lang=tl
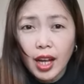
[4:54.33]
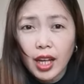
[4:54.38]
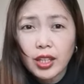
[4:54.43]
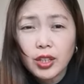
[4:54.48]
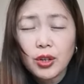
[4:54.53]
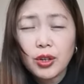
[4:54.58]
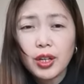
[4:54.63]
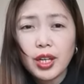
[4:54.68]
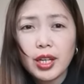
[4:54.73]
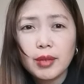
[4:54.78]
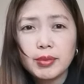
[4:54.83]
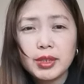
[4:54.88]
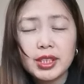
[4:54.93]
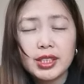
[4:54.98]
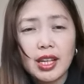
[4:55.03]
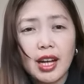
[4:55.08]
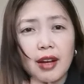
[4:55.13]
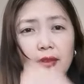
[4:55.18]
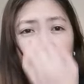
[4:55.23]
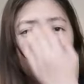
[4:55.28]
IOM
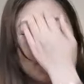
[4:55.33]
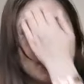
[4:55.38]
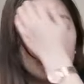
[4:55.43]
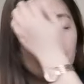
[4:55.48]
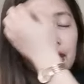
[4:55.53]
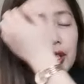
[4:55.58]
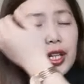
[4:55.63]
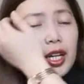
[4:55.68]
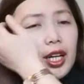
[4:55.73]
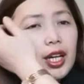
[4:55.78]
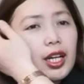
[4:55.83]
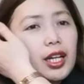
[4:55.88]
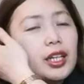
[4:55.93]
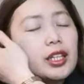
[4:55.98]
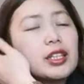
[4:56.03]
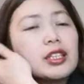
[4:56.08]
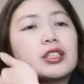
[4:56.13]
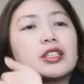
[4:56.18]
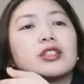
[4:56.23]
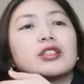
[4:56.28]
staff or
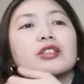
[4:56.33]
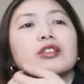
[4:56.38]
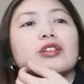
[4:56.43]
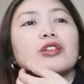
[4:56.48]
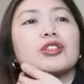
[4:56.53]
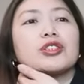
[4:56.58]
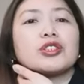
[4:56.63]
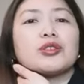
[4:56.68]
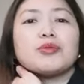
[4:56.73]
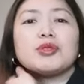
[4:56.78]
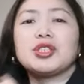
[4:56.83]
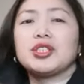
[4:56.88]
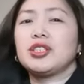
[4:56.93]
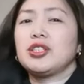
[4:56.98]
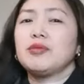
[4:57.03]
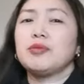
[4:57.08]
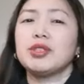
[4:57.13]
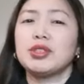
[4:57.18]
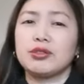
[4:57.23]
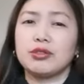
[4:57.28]
uh, customer
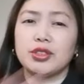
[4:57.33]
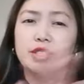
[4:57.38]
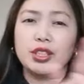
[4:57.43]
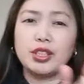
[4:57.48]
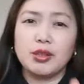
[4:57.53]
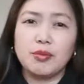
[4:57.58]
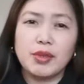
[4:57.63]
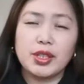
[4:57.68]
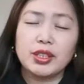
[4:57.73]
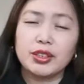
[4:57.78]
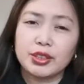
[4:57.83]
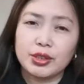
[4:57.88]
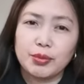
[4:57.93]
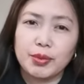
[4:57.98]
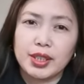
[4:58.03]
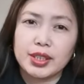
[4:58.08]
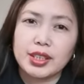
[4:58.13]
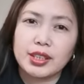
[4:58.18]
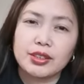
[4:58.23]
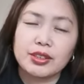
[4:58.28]
service, kung sino man yung
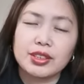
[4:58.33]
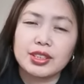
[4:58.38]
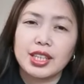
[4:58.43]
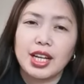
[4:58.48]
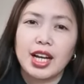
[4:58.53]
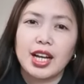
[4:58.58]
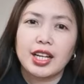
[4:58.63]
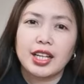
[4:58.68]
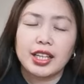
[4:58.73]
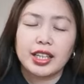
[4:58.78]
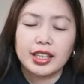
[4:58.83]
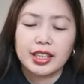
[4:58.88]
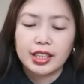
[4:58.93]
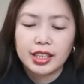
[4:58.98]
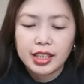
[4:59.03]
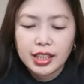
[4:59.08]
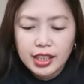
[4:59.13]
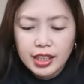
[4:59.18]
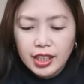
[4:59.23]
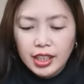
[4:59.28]
sumasagot sa
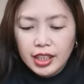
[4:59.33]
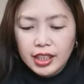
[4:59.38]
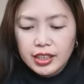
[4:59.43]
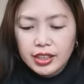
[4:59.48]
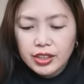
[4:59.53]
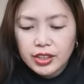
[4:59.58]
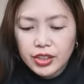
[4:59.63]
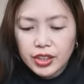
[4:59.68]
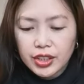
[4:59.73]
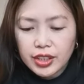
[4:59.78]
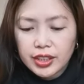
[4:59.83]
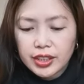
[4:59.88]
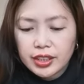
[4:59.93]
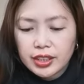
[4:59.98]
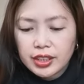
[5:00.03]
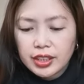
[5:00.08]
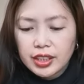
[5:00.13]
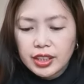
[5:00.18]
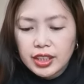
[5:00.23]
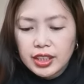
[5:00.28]
akin
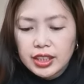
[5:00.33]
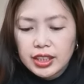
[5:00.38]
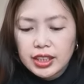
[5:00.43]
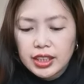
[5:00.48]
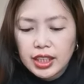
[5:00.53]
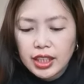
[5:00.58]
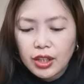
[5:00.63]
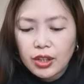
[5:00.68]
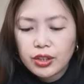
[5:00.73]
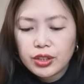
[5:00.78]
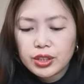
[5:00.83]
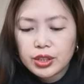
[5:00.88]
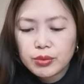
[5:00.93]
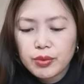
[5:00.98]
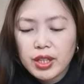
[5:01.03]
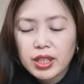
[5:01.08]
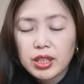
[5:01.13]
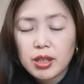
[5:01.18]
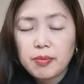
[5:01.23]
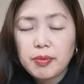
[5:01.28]
doon na
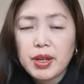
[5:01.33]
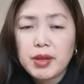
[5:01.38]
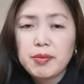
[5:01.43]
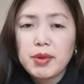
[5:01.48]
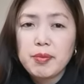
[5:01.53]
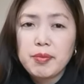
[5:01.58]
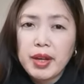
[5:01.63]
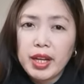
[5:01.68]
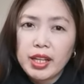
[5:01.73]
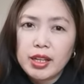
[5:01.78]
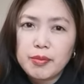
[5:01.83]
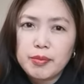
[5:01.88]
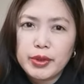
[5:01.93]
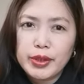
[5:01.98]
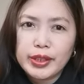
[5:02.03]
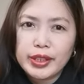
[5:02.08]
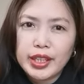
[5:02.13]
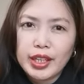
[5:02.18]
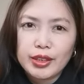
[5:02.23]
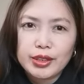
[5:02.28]
August 25
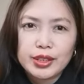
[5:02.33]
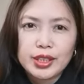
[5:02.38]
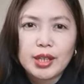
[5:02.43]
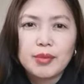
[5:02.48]
available daw.